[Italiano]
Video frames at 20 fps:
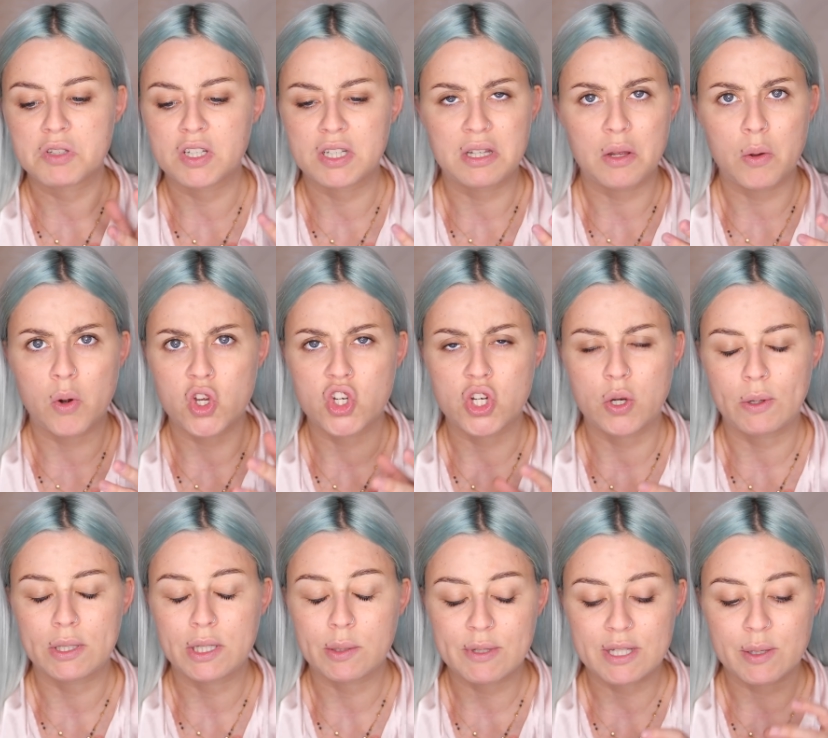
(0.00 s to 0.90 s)

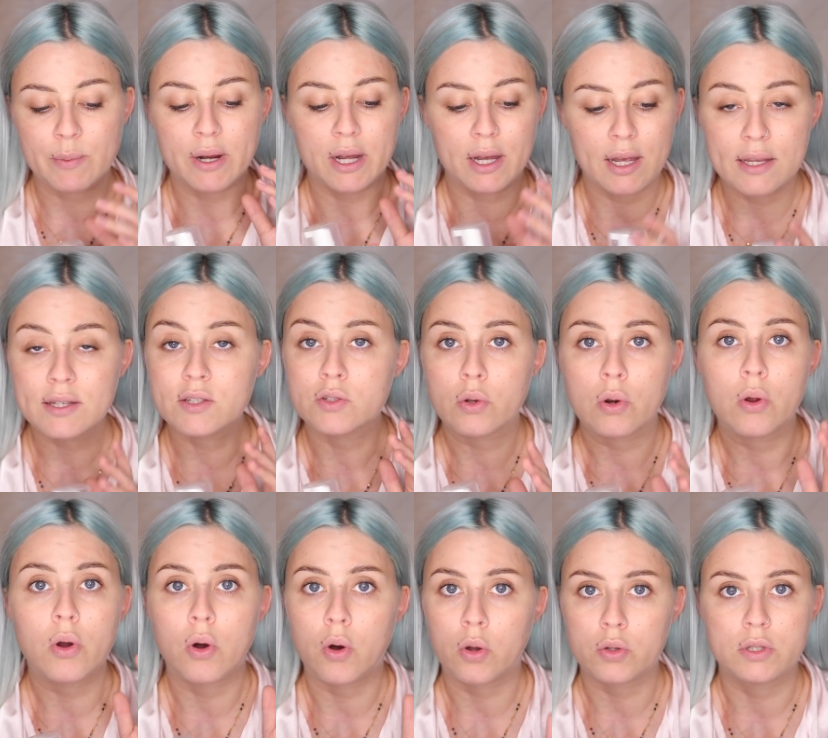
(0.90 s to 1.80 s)
7,50€ mi sembra, e
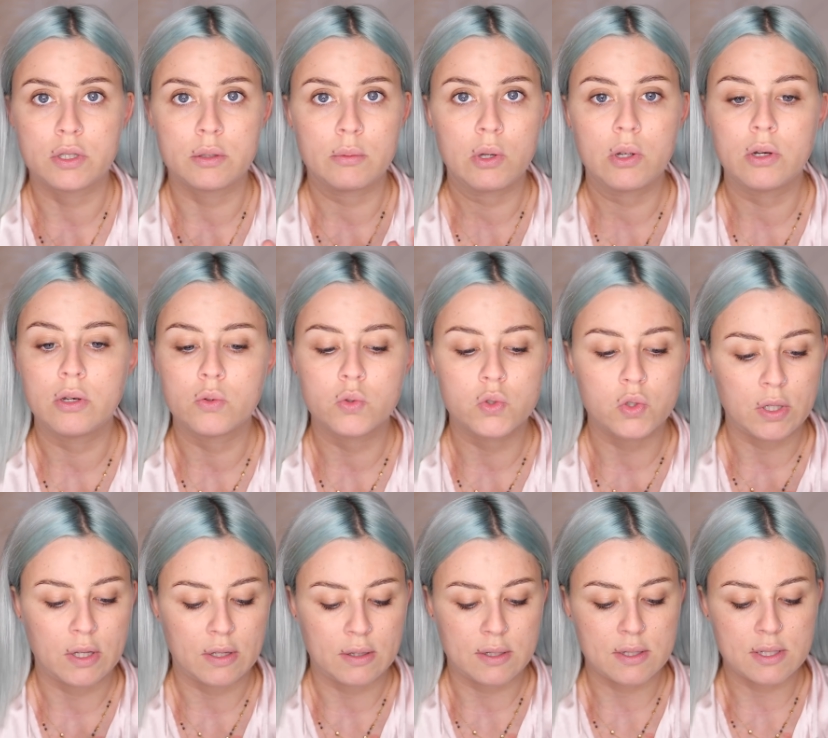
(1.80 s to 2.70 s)
sono ottimi, io li uso
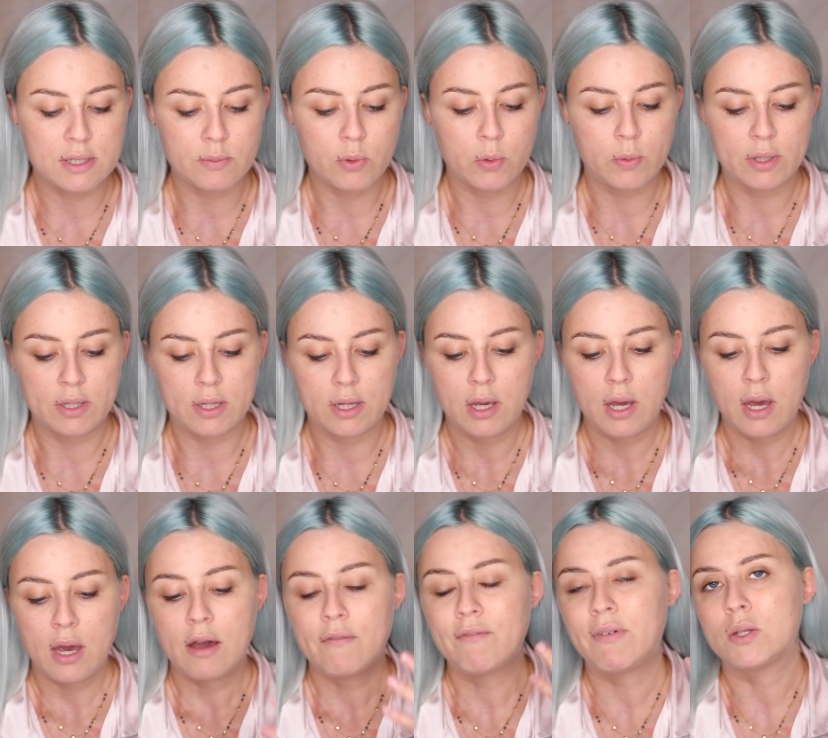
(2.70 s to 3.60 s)
tantissimo, quindi
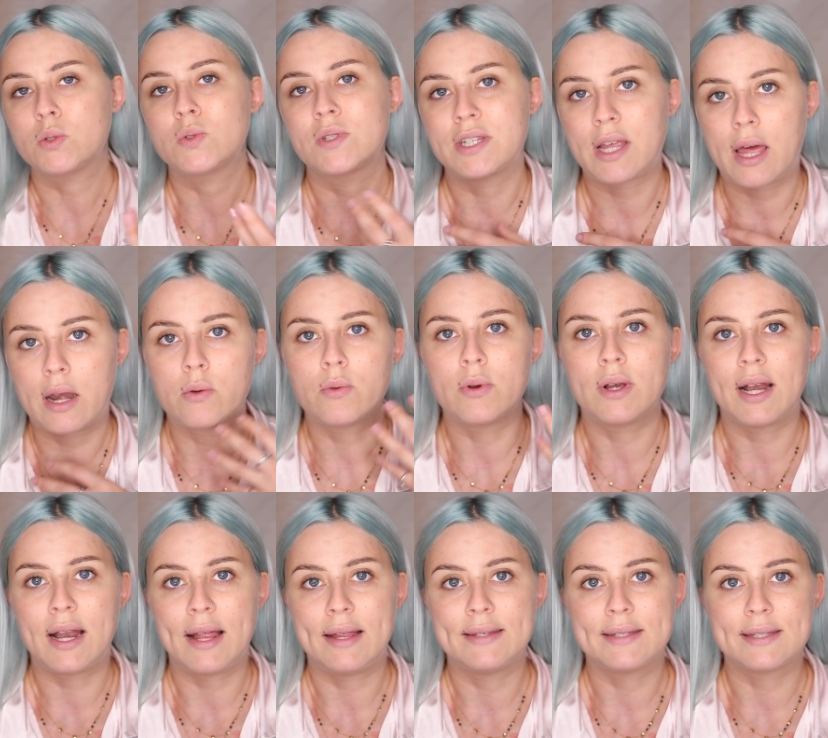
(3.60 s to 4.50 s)
vado a usare un
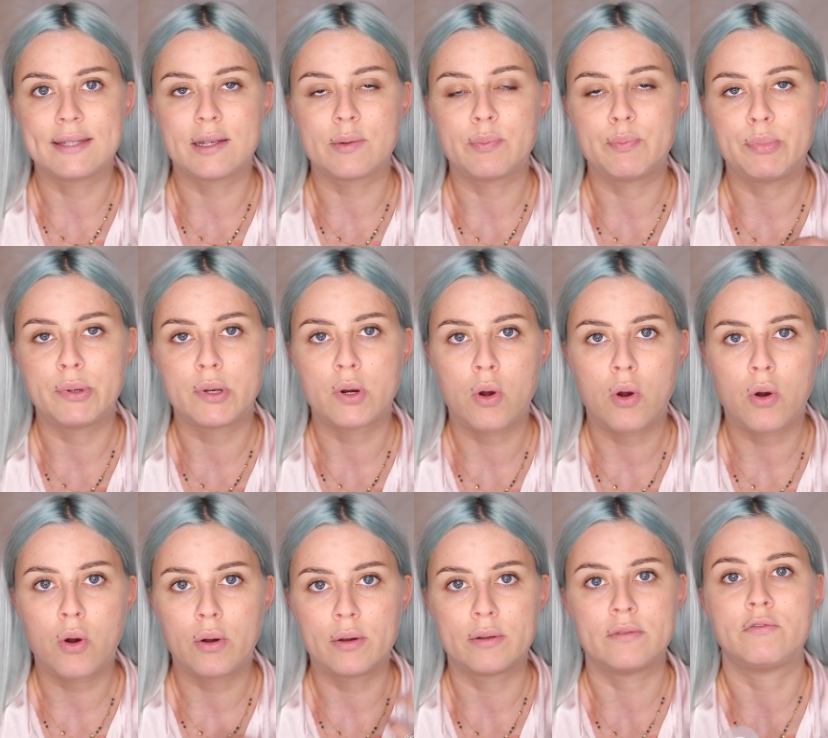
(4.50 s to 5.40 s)
cleanser
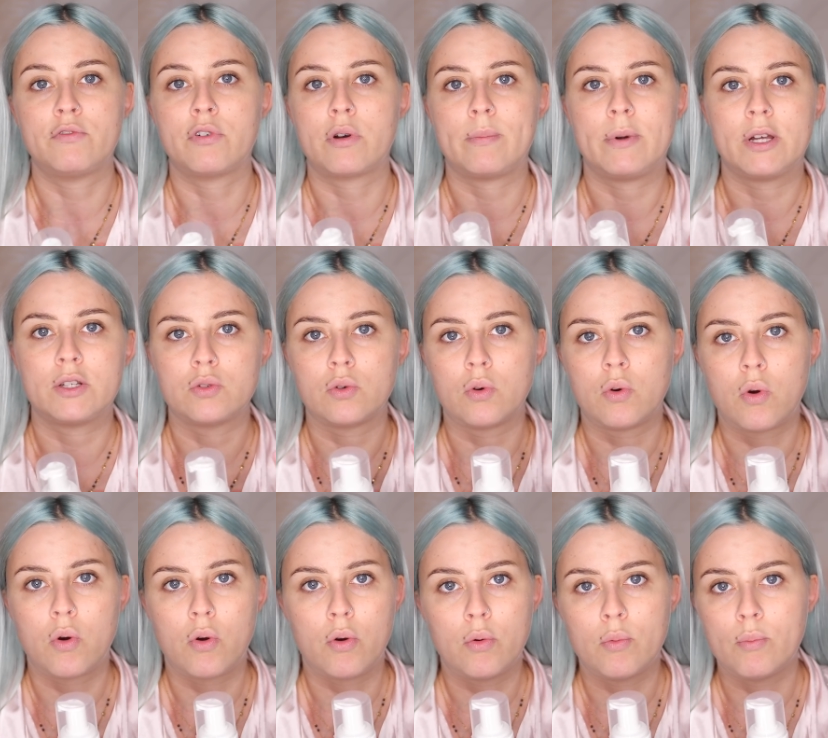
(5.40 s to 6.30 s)
però in
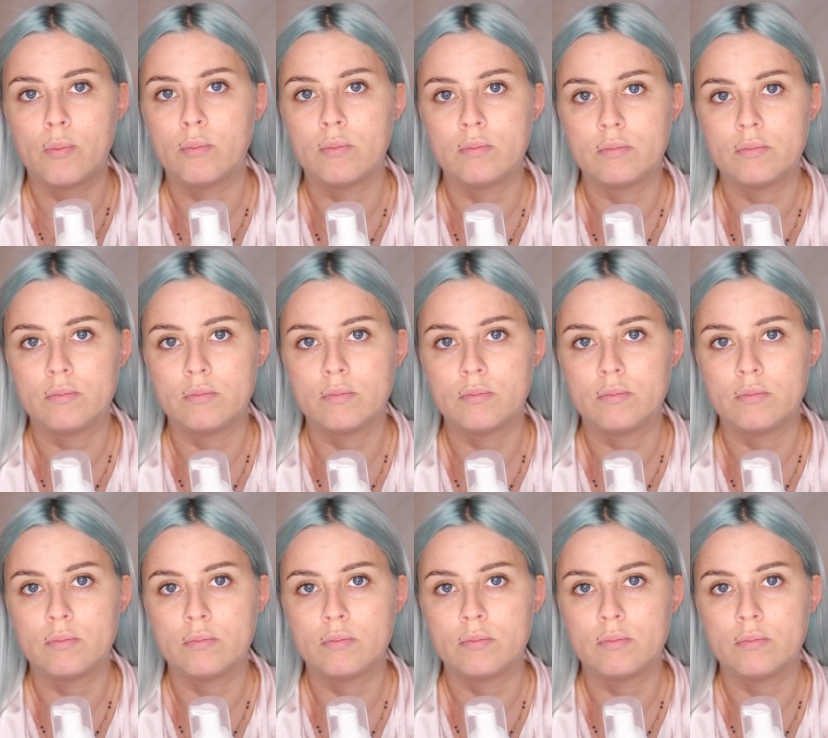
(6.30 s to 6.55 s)
formato